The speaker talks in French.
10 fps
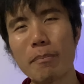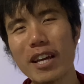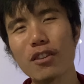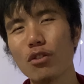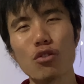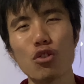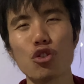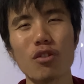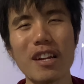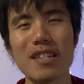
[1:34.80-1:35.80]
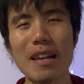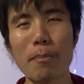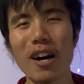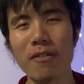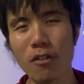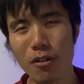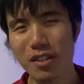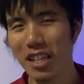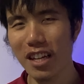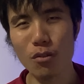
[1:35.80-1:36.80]
mec que je connaissais pas avant,
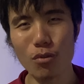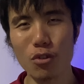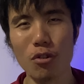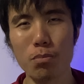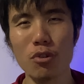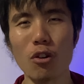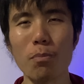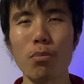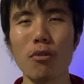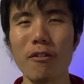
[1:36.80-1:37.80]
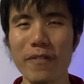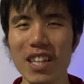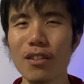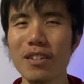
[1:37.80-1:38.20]
qui est donc le plus grand prophète de